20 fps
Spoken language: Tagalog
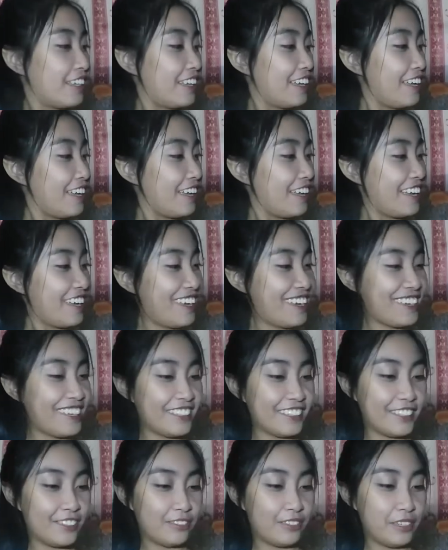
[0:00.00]
Ah,
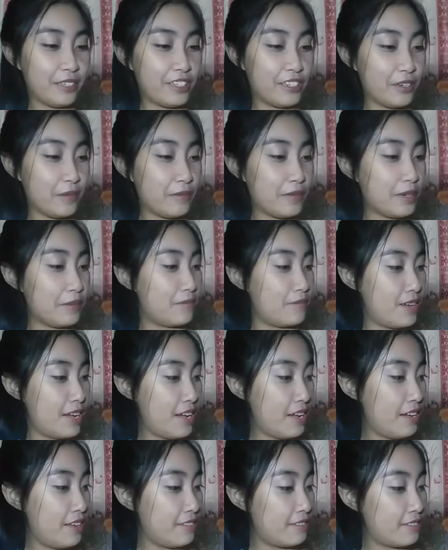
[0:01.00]
hindi ko na siya
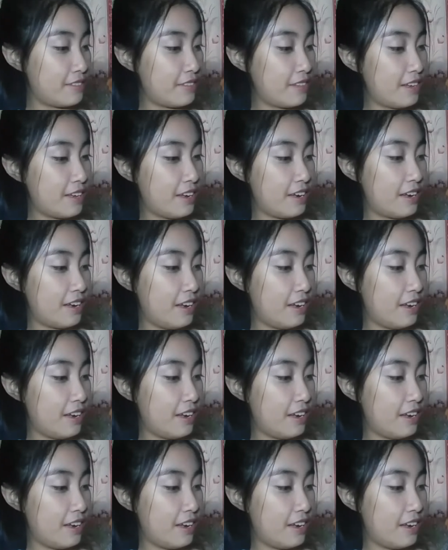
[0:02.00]
mabasa.